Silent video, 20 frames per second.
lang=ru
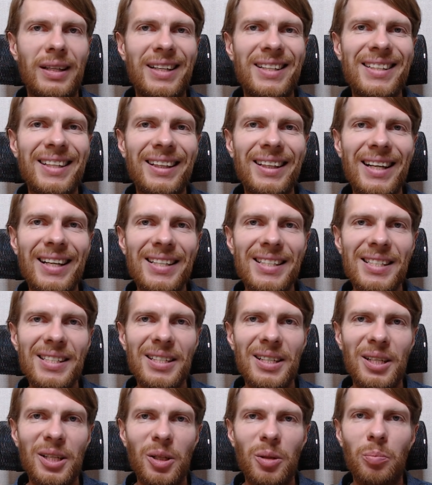
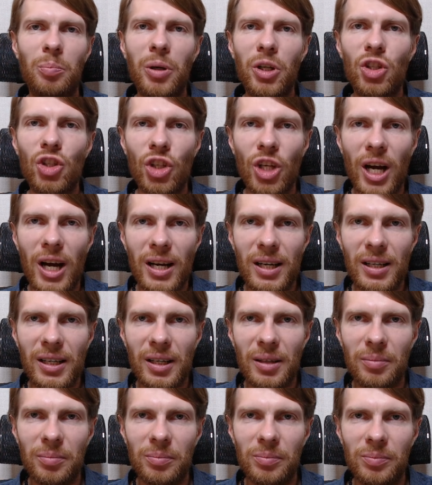резонанс по
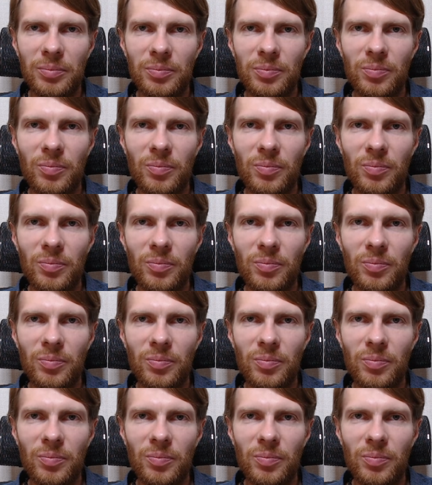чакрам,